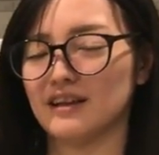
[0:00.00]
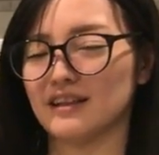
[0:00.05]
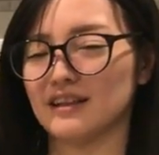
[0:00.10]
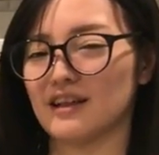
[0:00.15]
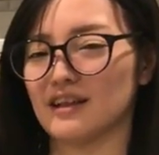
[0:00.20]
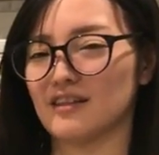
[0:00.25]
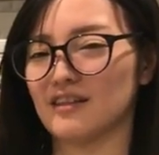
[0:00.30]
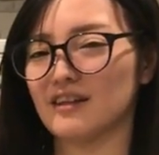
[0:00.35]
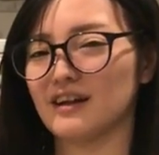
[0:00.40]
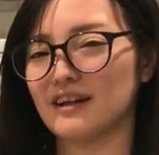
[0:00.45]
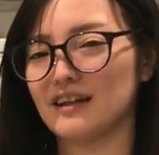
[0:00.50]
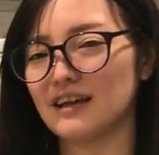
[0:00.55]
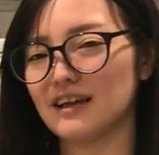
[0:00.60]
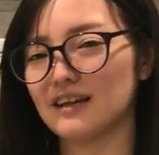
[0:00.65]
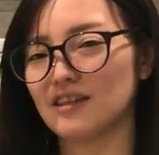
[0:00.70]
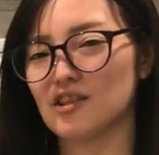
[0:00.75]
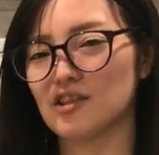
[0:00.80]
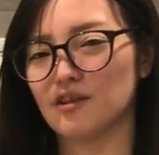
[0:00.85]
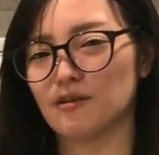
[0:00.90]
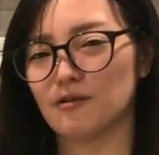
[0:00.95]
さすが
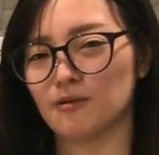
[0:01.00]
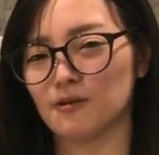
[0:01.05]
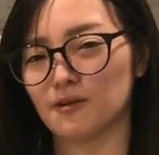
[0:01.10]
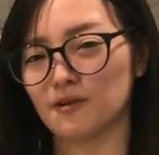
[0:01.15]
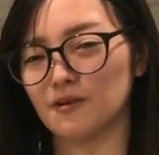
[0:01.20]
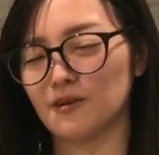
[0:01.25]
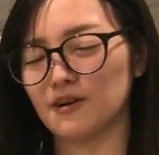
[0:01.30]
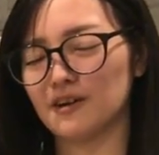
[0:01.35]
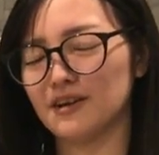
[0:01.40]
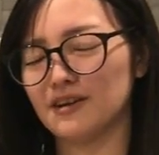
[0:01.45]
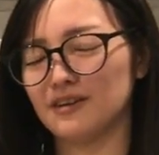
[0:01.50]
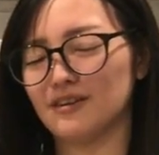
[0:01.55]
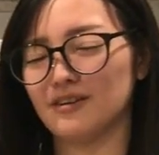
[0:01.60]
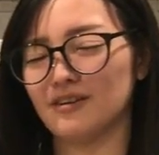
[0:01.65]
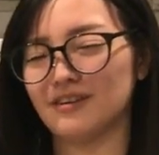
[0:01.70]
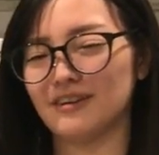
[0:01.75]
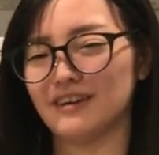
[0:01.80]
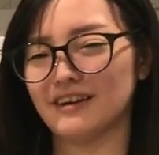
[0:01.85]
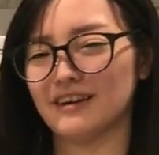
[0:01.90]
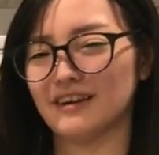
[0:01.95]
ね中国という
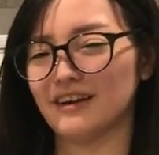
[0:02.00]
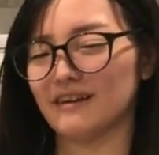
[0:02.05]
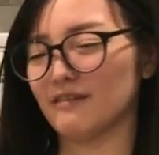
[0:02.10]
ふうに、